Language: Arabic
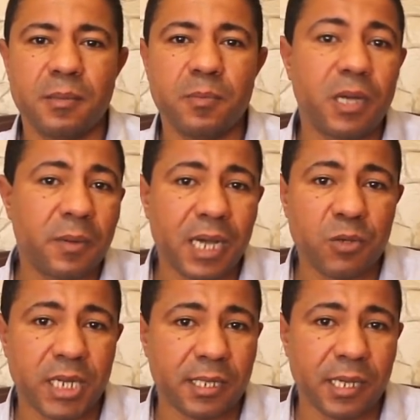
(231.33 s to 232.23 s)
ما
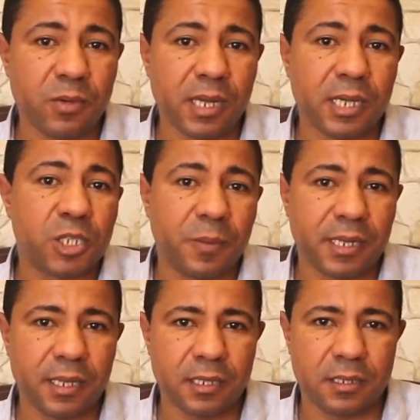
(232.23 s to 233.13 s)
بغاوش يعطيونا
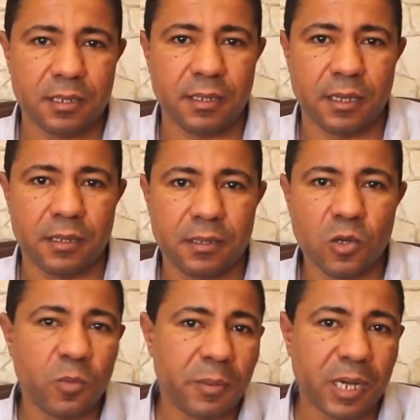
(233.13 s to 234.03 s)
أشبار ديال التساع
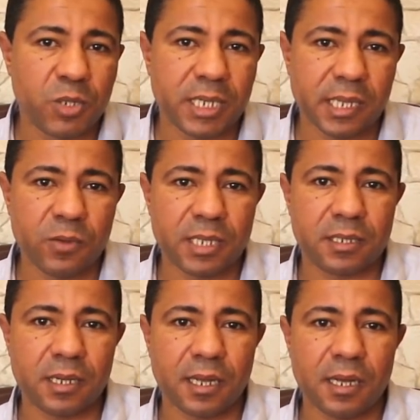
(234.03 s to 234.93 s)
وما بغاوش يعطيونا
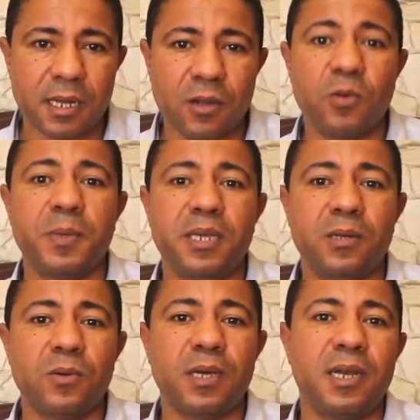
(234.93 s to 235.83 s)
التشقار
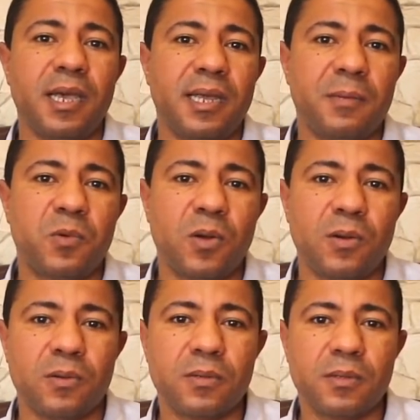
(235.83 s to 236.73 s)
وبينوا العالم
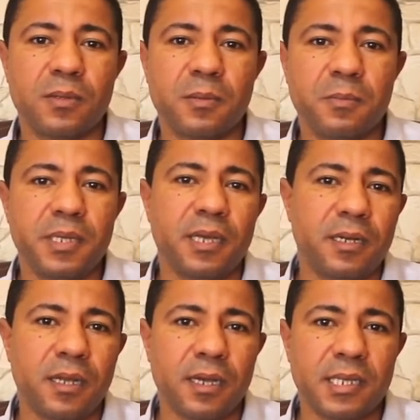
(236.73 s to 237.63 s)
كله
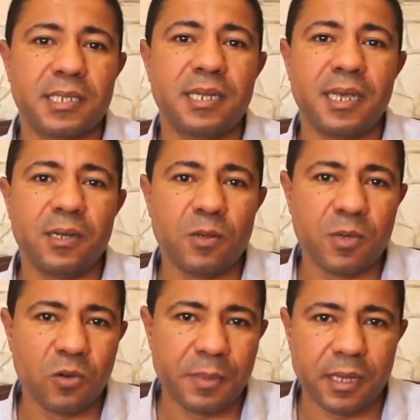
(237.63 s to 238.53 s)
بأن
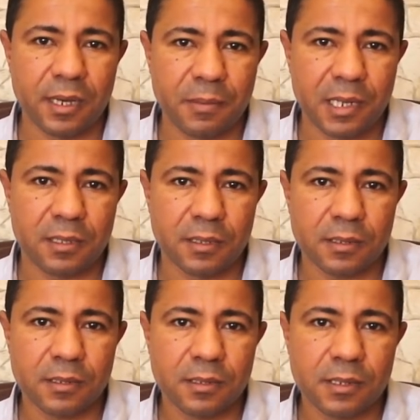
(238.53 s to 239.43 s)
أسنانهم لوبي على بلادنا
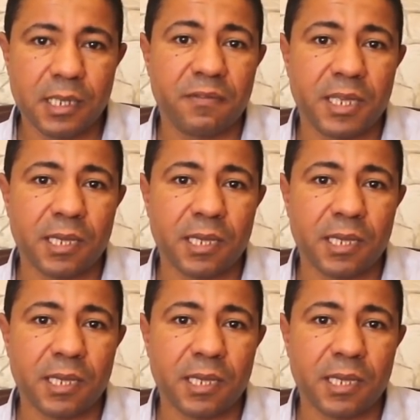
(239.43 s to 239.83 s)
كيف